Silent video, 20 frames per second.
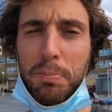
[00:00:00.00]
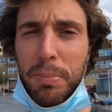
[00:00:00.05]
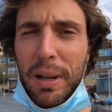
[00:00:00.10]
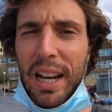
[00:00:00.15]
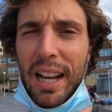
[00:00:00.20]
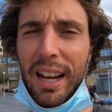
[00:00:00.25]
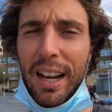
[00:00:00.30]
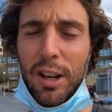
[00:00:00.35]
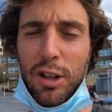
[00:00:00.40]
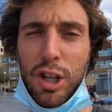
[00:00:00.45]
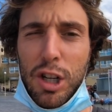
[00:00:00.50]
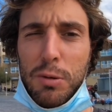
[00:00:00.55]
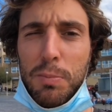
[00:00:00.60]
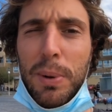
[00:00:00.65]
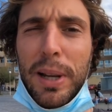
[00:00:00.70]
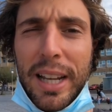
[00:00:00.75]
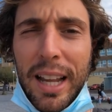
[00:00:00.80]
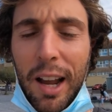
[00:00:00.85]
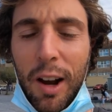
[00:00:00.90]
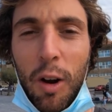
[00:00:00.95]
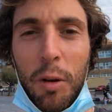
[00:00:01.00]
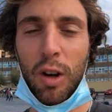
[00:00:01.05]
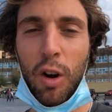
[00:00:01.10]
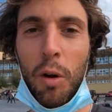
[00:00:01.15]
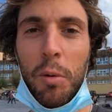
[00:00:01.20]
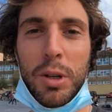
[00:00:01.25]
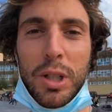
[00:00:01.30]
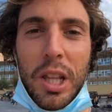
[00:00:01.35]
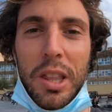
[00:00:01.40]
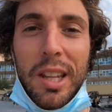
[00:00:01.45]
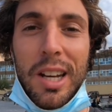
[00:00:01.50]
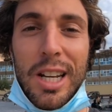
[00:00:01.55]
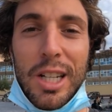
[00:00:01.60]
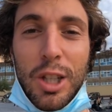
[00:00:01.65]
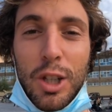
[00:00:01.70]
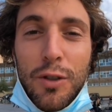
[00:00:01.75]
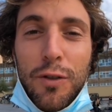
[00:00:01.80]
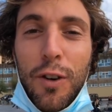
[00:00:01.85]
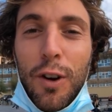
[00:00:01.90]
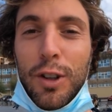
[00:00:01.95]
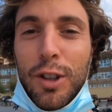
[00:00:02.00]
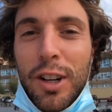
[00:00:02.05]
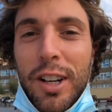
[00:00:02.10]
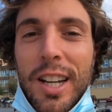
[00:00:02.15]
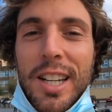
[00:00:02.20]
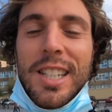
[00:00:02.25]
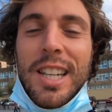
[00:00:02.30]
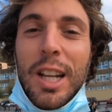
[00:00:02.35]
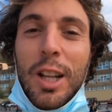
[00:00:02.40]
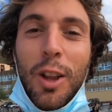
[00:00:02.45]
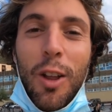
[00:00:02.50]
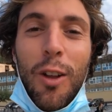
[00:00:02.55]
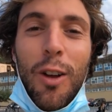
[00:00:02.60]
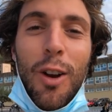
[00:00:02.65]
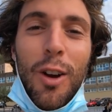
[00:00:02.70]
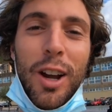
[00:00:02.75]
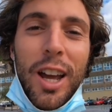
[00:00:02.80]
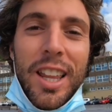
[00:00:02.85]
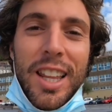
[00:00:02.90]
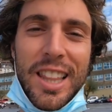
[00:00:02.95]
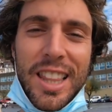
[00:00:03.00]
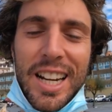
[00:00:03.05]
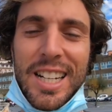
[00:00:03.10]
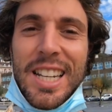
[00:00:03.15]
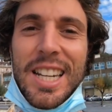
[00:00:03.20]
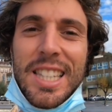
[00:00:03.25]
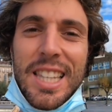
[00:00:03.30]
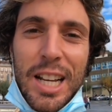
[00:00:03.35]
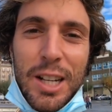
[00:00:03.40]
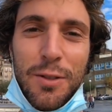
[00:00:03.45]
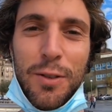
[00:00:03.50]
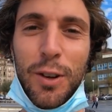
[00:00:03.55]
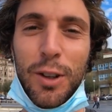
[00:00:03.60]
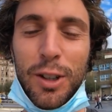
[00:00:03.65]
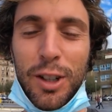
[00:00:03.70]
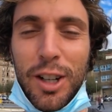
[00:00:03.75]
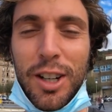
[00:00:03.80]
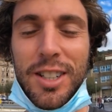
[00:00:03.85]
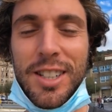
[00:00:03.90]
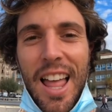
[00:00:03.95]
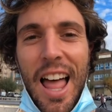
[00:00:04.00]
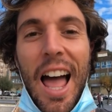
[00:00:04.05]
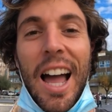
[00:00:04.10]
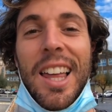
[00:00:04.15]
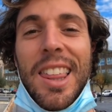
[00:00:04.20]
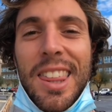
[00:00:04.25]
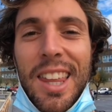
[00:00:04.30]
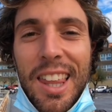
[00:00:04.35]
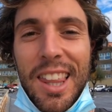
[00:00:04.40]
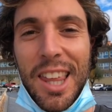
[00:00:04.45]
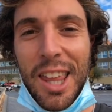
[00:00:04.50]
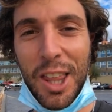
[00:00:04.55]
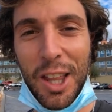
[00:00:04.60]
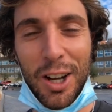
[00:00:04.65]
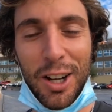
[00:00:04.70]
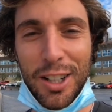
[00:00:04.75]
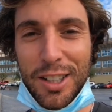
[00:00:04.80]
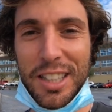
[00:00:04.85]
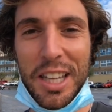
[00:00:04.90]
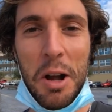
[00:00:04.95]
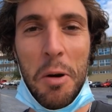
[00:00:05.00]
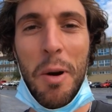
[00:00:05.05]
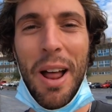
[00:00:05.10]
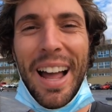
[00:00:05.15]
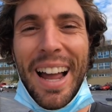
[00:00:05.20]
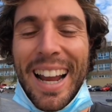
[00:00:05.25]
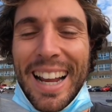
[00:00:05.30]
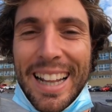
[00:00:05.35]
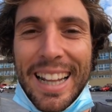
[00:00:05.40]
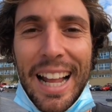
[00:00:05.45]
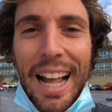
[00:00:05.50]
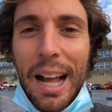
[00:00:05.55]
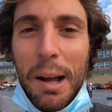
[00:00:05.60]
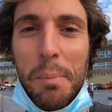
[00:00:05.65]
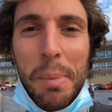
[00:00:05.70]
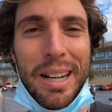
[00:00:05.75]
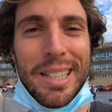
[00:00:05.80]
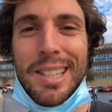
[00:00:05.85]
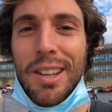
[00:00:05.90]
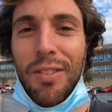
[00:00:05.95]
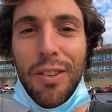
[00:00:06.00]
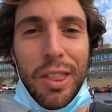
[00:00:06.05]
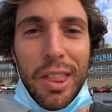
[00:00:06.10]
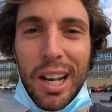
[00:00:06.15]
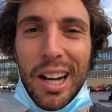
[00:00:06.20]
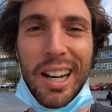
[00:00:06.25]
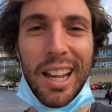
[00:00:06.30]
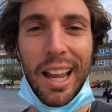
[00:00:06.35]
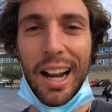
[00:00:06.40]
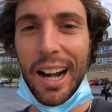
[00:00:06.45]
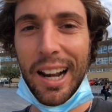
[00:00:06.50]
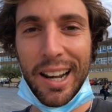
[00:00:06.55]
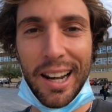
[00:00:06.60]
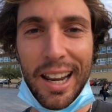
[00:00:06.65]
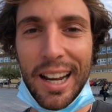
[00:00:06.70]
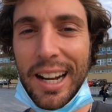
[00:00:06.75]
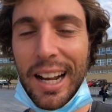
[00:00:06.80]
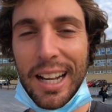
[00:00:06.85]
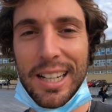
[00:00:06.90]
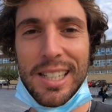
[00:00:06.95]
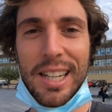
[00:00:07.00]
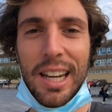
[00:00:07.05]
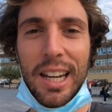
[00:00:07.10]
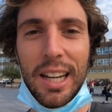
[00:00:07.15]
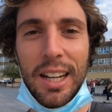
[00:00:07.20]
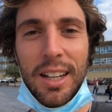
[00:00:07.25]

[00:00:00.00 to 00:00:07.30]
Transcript: para, que nos explique cómo, se hacen estos fotones y todo lo que hay detrás de estas fotos. Ha accedido, tiene una agenda más difícil que el rey casi,